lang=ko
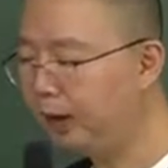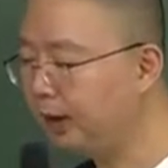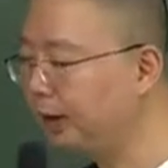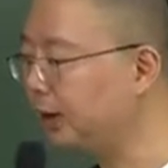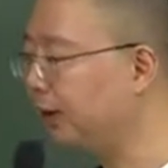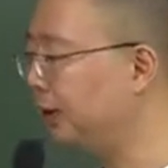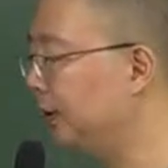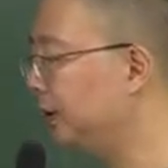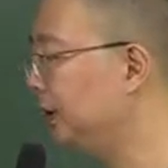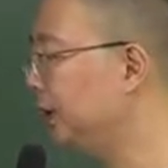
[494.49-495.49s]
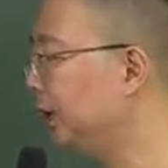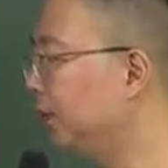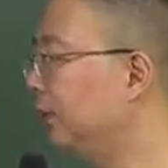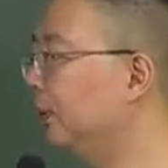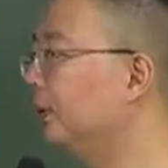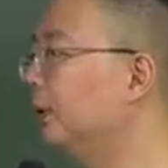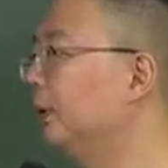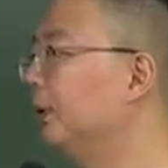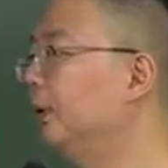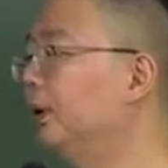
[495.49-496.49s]
그래서 실제로
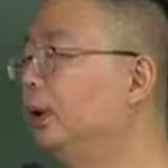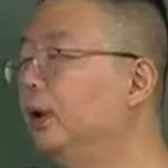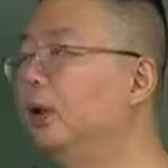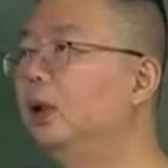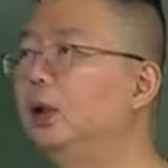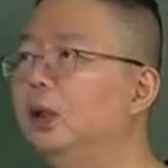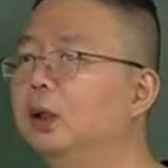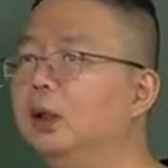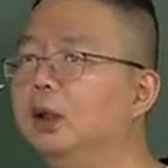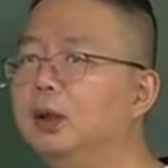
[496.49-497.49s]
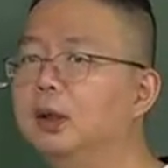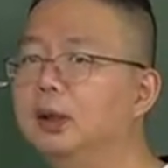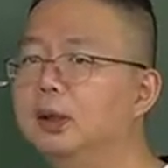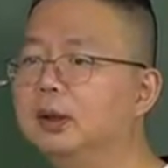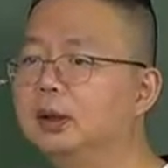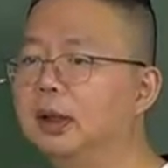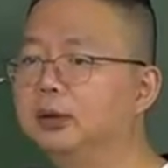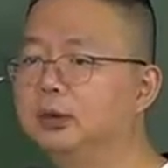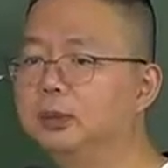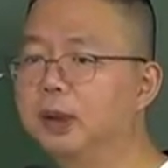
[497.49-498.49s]
어,
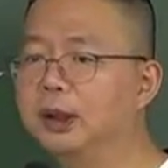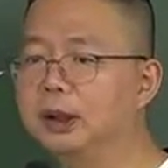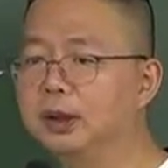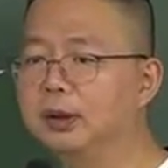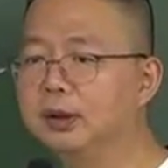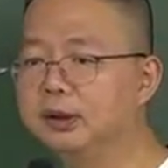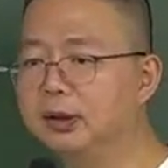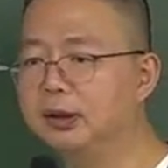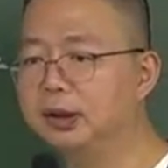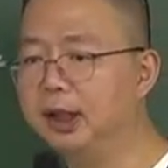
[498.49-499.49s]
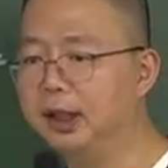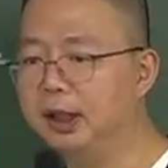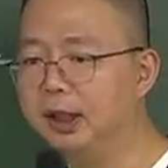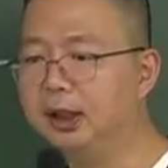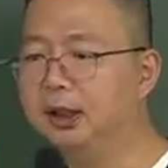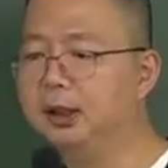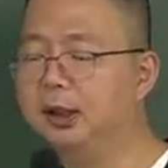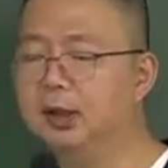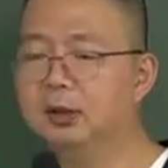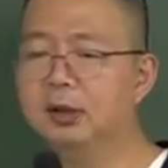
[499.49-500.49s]
아주 유명한 사건이었었는데
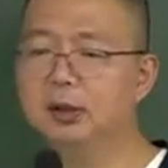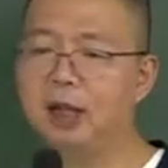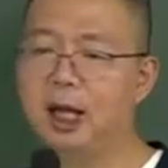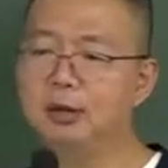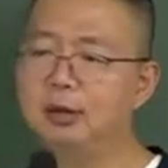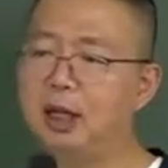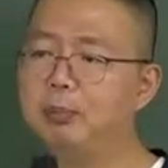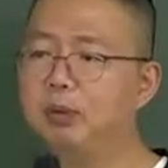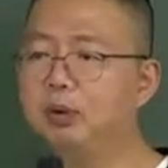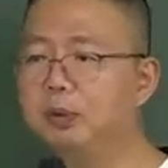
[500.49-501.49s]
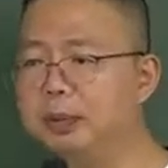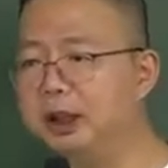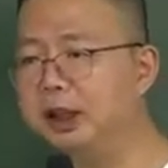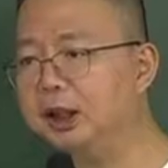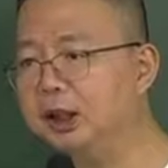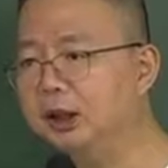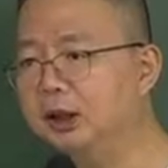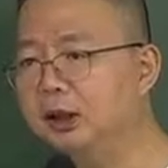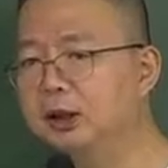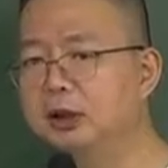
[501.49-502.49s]
어떤 아주 나쁜 놈이
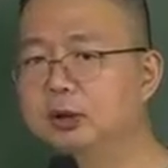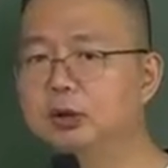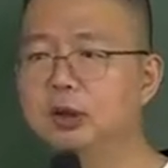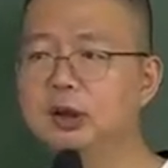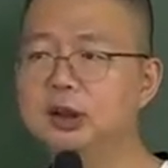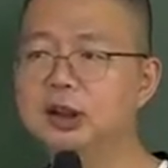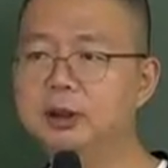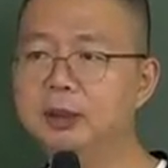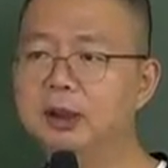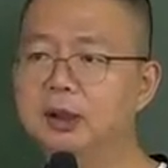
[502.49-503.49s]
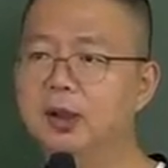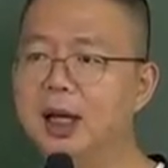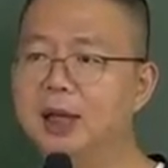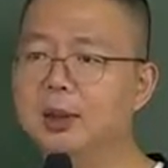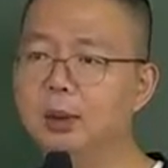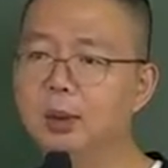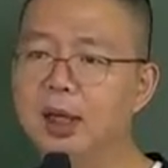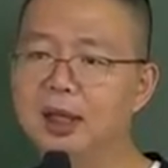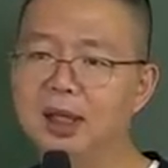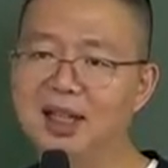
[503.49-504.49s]
주거 침입에서 강도
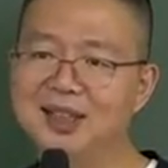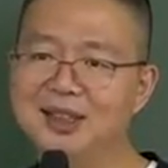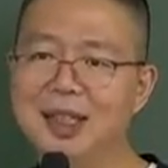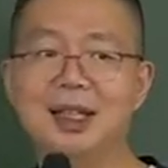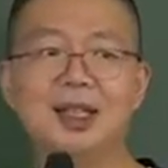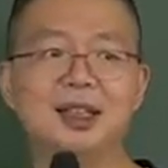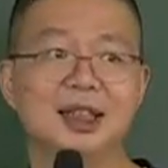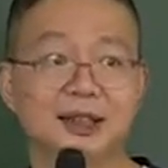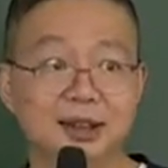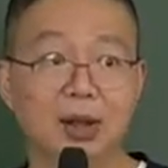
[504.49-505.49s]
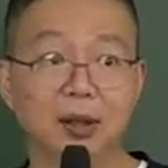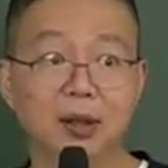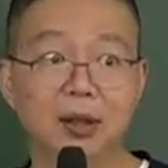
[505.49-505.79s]
강간 살인을 했어.